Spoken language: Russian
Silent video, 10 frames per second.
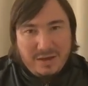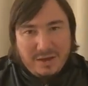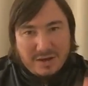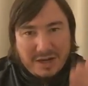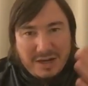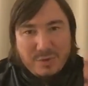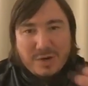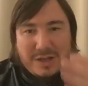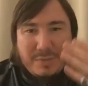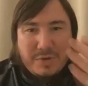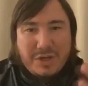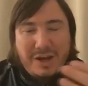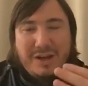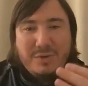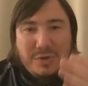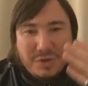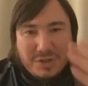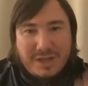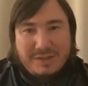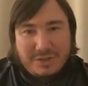книгу, когда по шариату
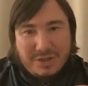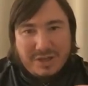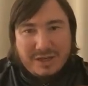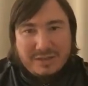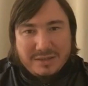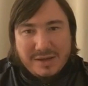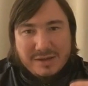начинаете читать,